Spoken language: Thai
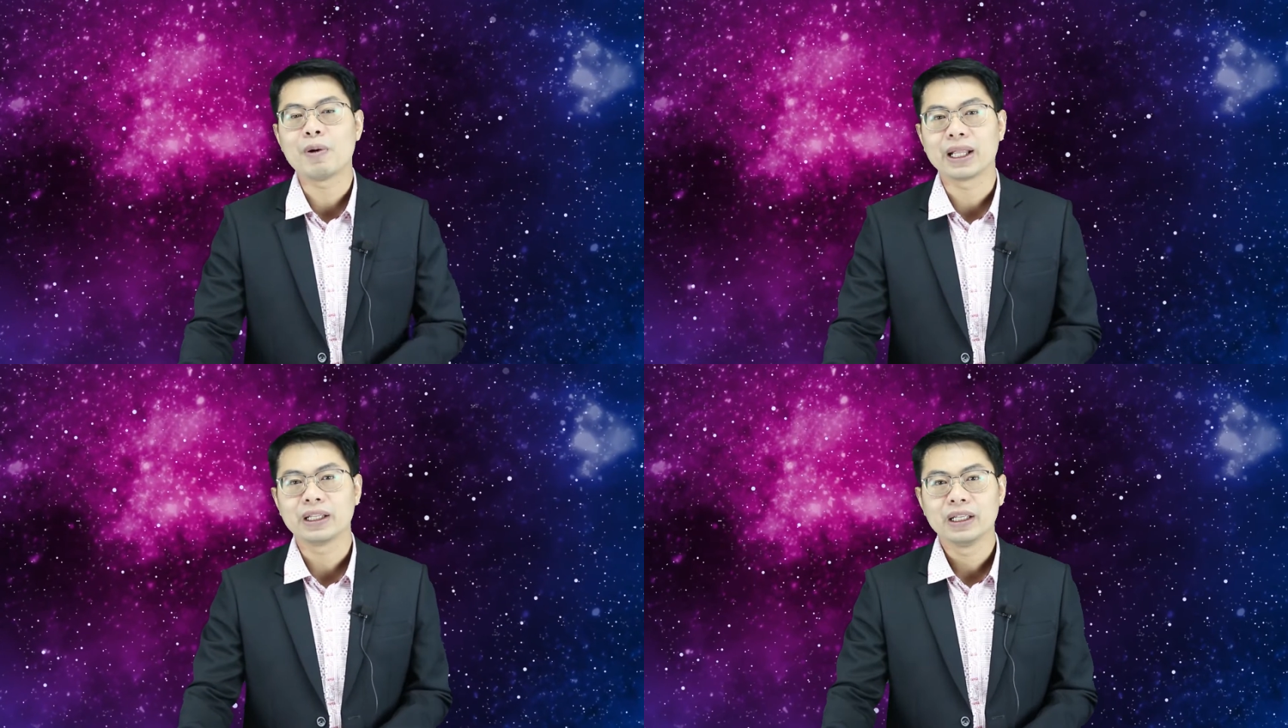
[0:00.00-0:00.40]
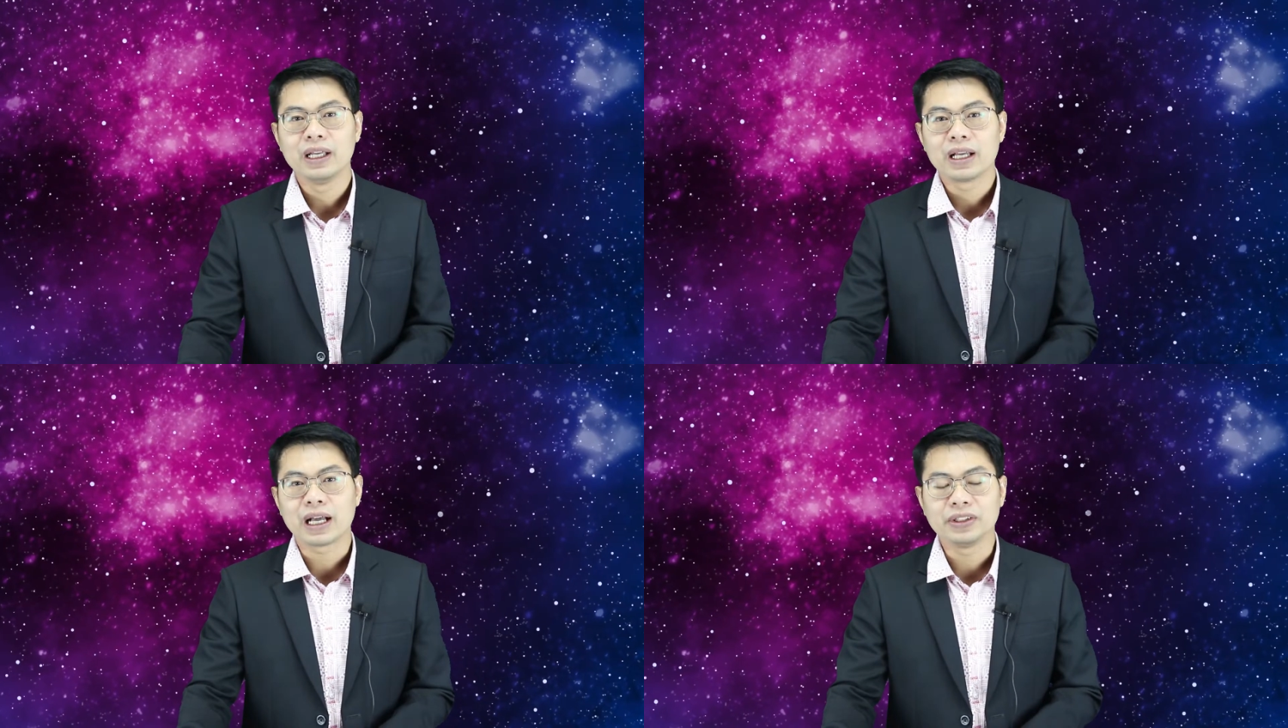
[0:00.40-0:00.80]
ประวัติ
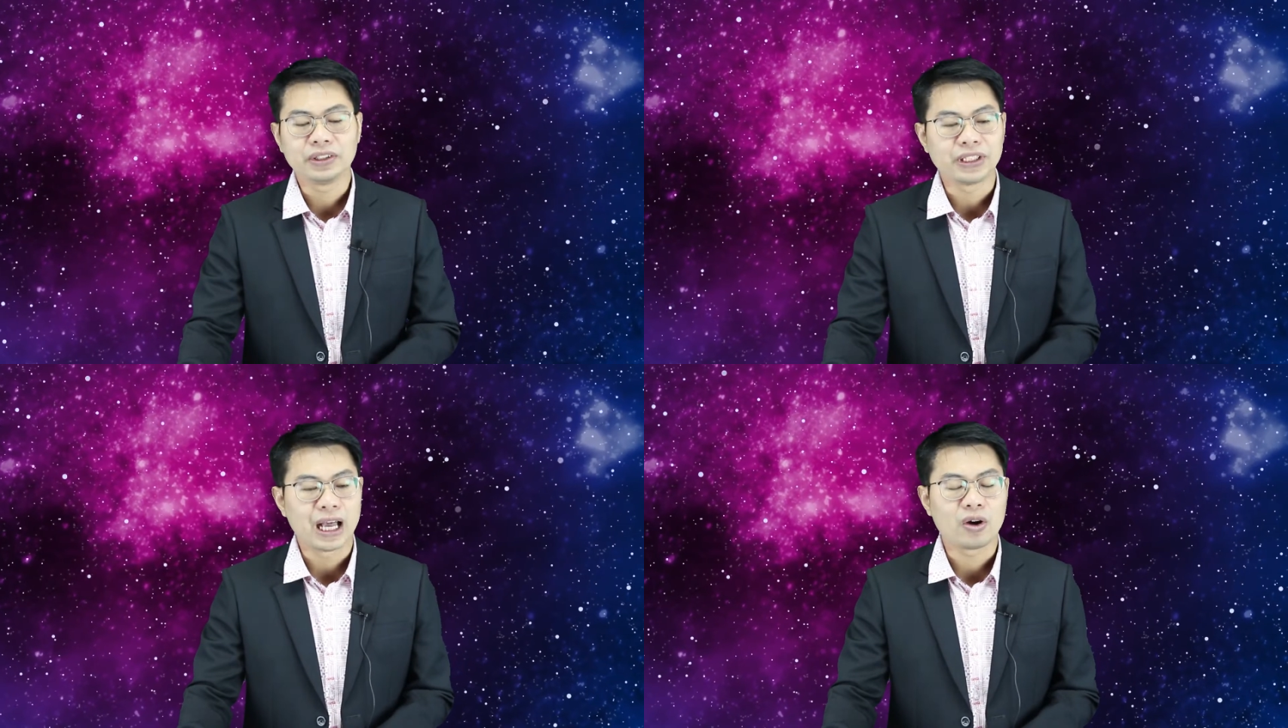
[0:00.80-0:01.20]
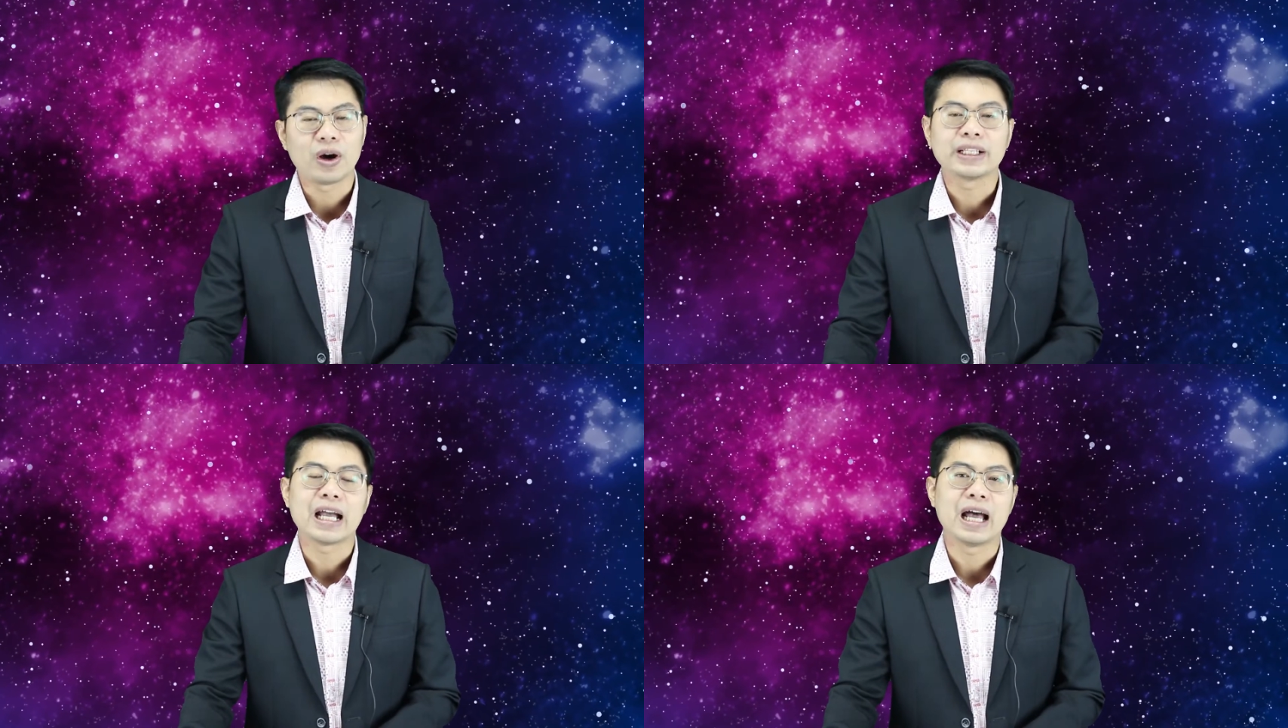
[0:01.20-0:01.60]
การศึกษาขอ
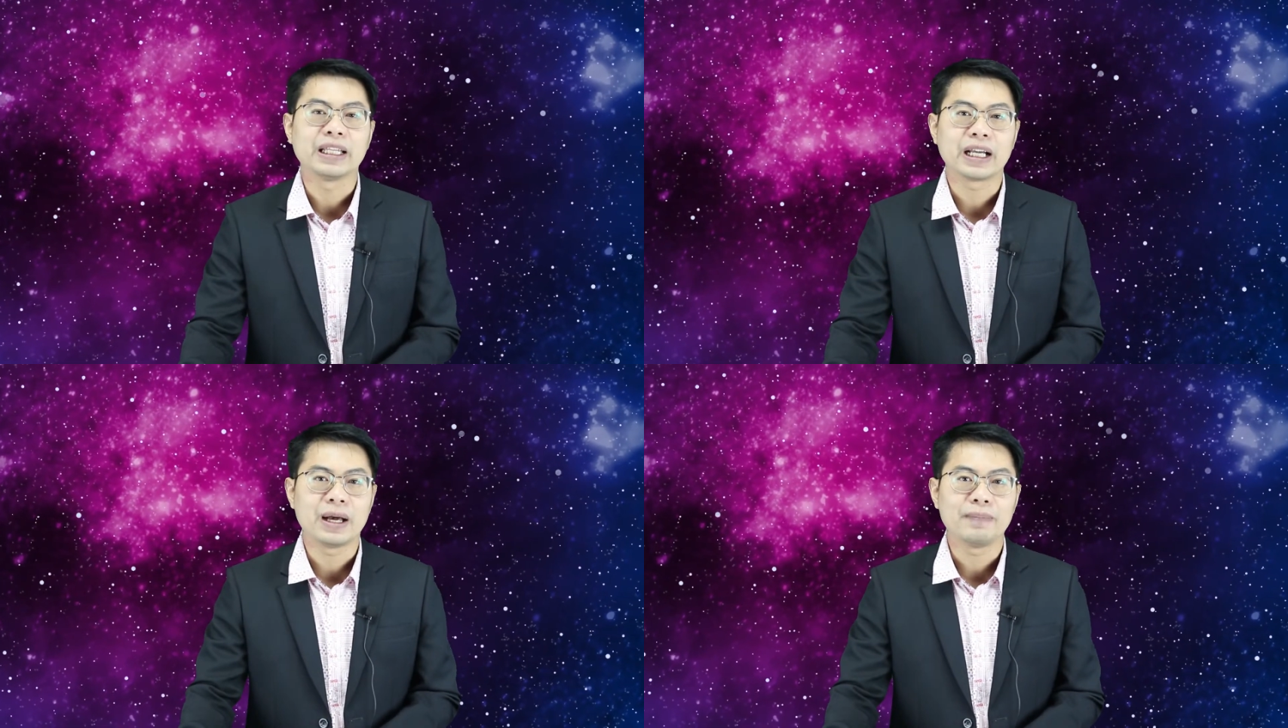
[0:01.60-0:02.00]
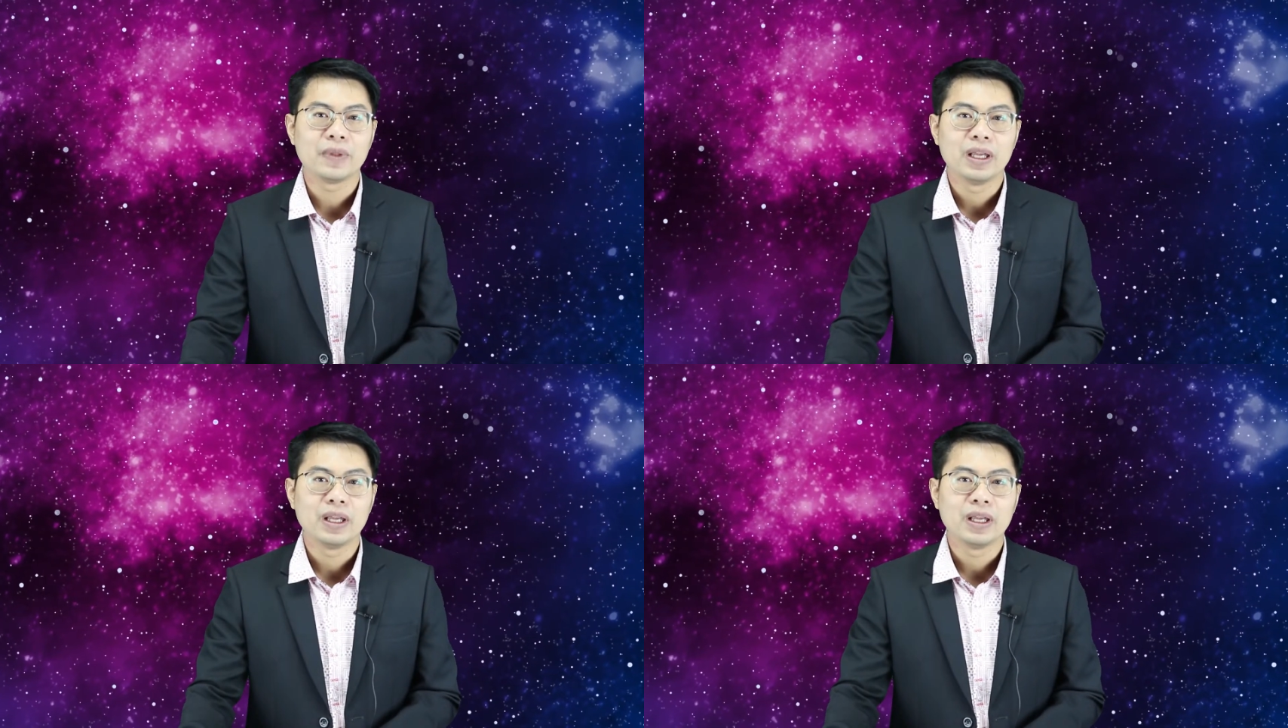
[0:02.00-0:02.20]
งอาจารย์นะครับ